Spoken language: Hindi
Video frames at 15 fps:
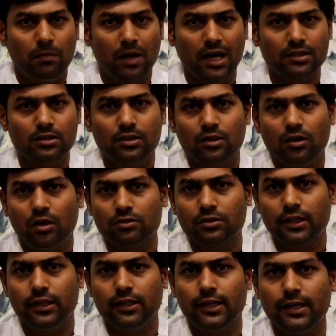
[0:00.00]
मास्क और
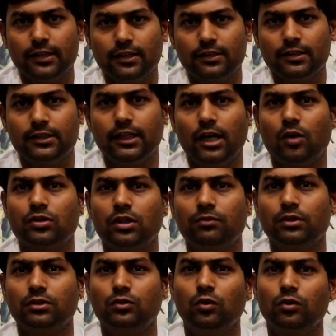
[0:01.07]
सैनिटाइजर जैसी आवश्यक
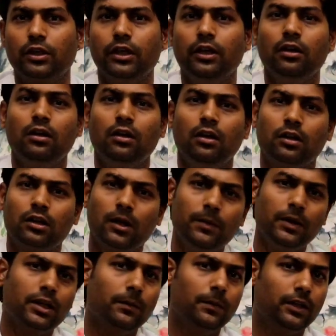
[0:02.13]
वस्तुओं की
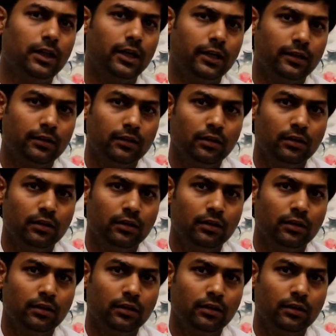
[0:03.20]
कभी कमी ना आए